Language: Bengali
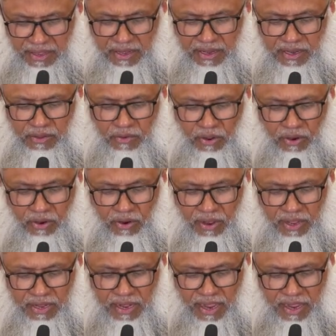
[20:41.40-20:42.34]
ইনি
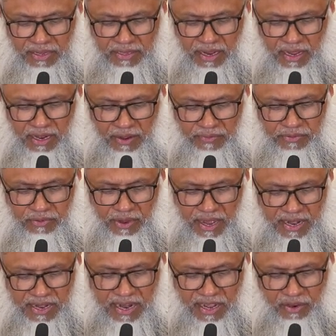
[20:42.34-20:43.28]
আল্লাহাদ কুম
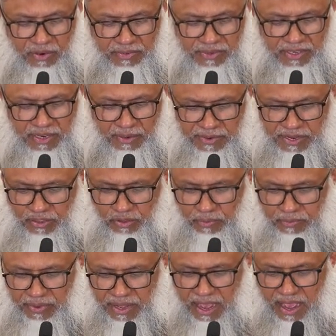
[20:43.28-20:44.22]
আন্নাকুম
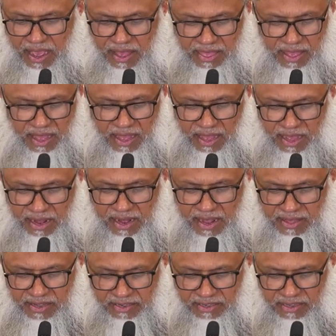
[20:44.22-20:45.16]
তুম বিহাদা
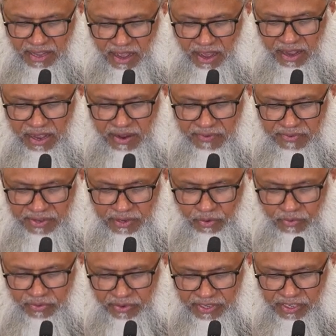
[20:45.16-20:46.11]
আল্লা ইস্তাকার রাফি
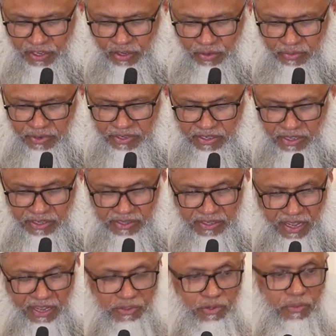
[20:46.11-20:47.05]
নুফুসিকুম
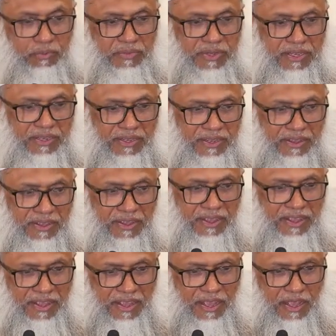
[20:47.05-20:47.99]
ওসাদ্দাকুম বিহি
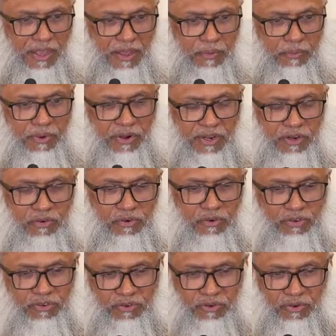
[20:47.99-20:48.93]
মনের
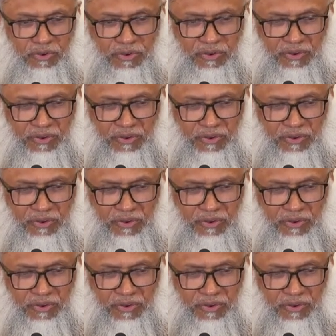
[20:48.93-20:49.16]
কষ্ট